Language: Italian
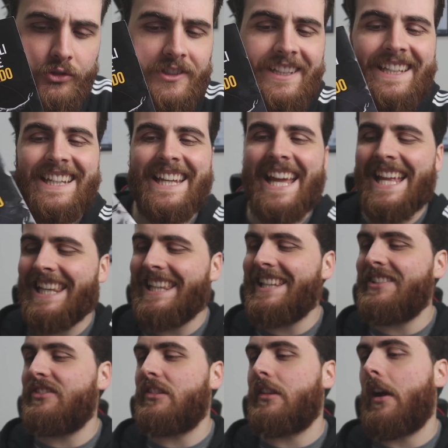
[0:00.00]
di
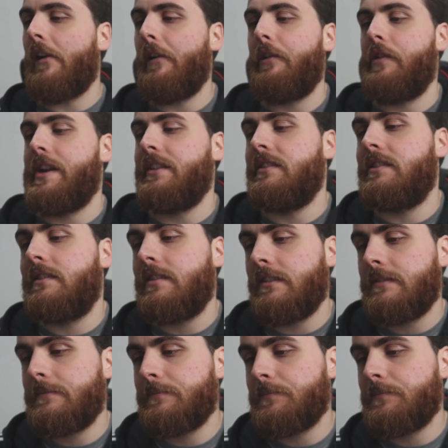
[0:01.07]
Kelly Starrett